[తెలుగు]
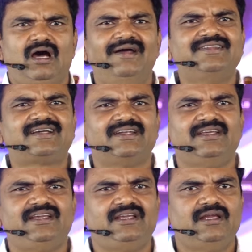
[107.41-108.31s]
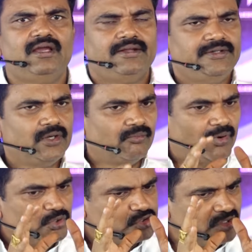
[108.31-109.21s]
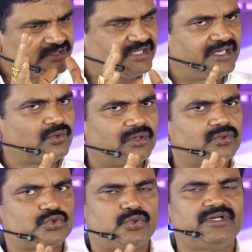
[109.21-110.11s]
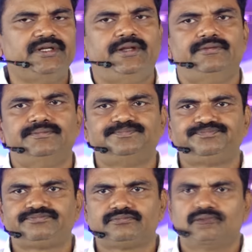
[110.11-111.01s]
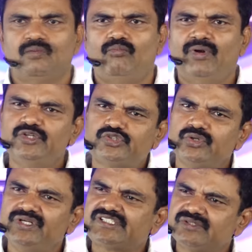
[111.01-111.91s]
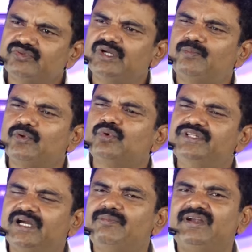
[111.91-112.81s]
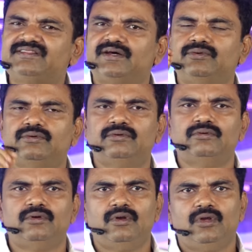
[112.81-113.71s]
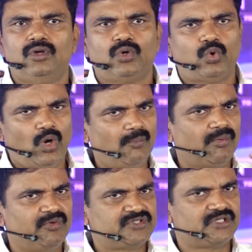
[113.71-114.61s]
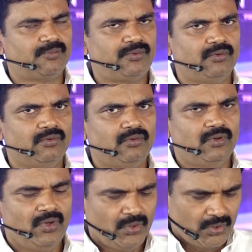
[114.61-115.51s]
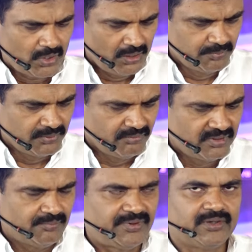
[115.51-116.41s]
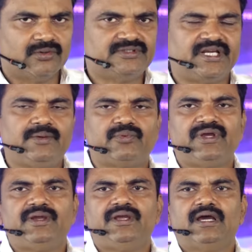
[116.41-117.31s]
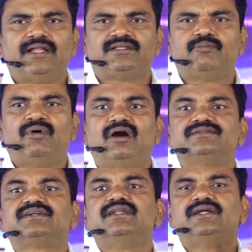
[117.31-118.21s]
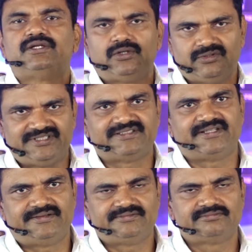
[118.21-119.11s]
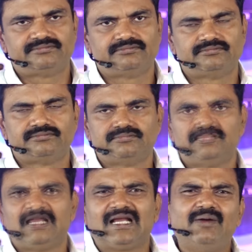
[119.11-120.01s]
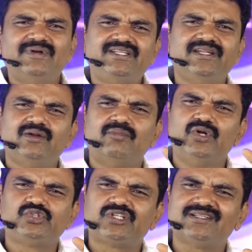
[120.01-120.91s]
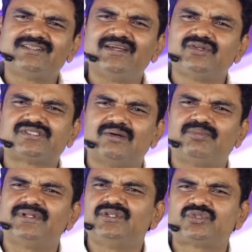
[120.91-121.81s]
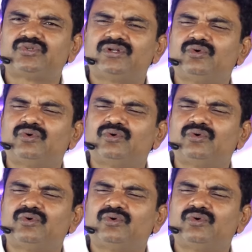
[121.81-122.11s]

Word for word: అందుకని నేను మనుషుల దయ కొరకు చూడను నేను మనుషులు ఇష్టం ఉన్నప్పుడు కొద్దిగా పెడతారు కోపం వచ్చినప్పుడు కడుపులో ఉన్న ప్రేగులు తెగిపోయి అంత బాధ కలిగేటట్లు తిడతారు కాబట్టి నేను మనుషుల దయను సంపాదించుకొని